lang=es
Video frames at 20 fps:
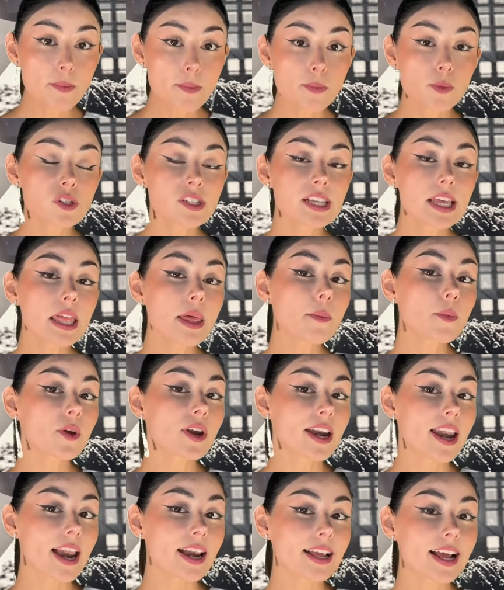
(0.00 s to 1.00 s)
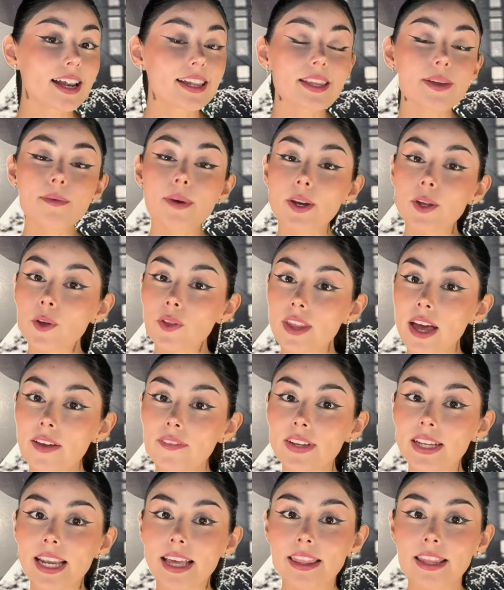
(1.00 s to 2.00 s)
impulsada por el alcalde Mario
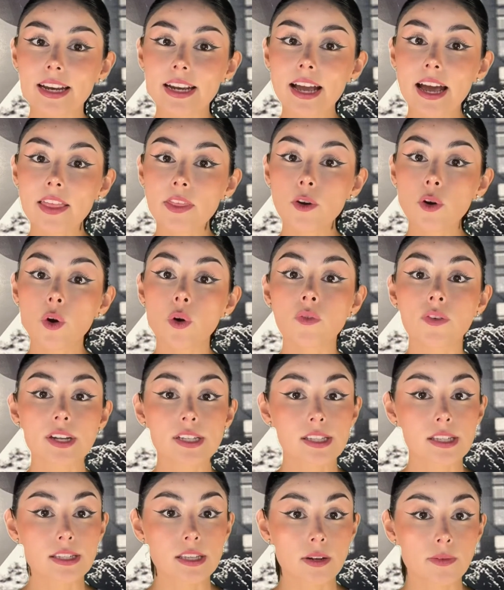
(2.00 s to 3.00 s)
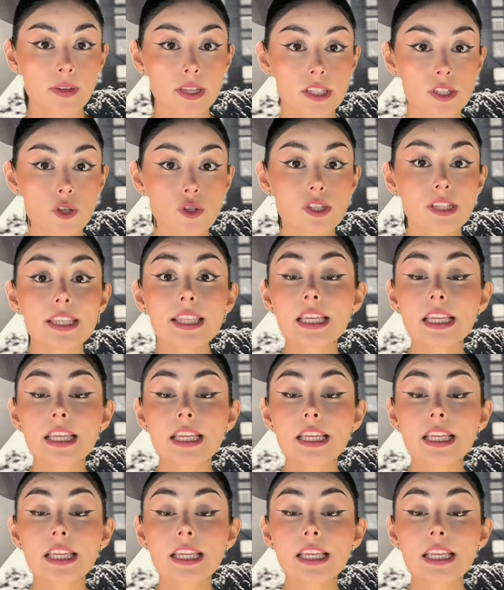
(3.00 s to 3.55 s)
Dávila Delgado, ofrece servicios y